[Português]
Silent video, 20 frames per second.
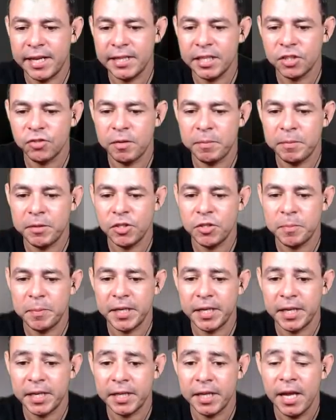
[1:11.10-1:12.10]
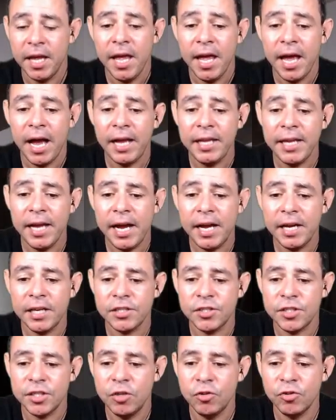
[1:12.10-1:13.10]
relativamente pequena.
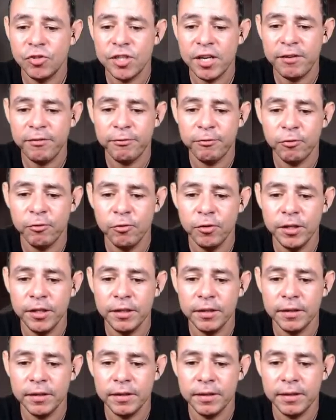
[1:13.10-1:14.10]
Aliás, eu já fui...